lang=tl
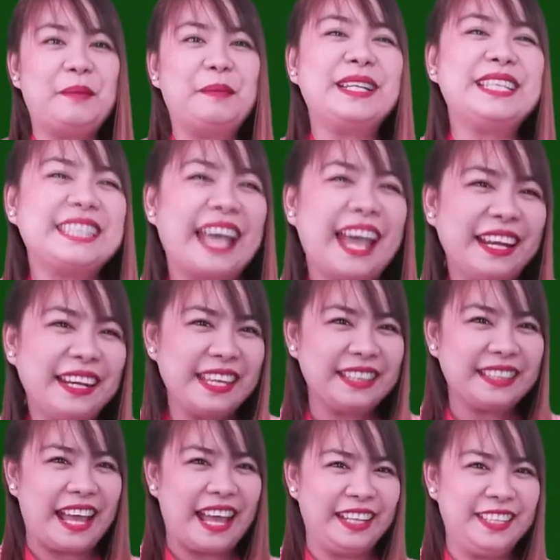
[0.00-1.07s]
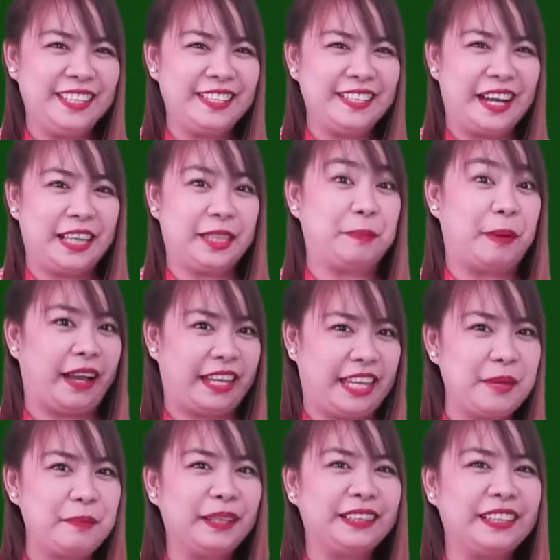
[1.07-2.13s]
Magsanya tano at
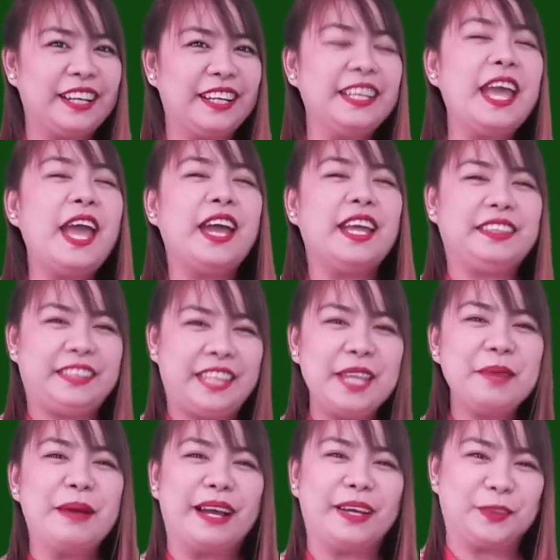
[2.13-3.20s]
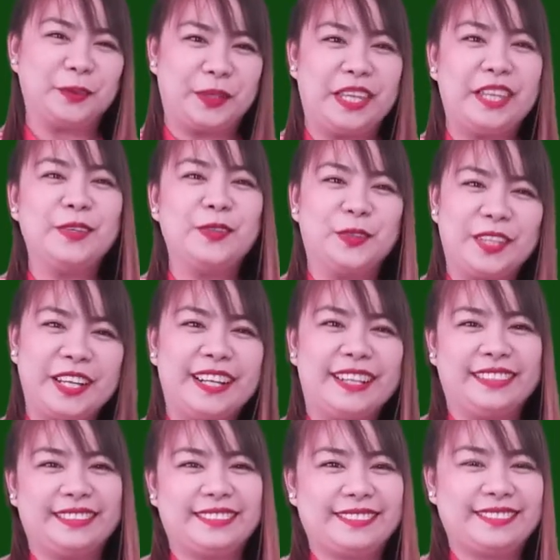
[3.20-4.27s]
pakibatan ding makatuking kutang.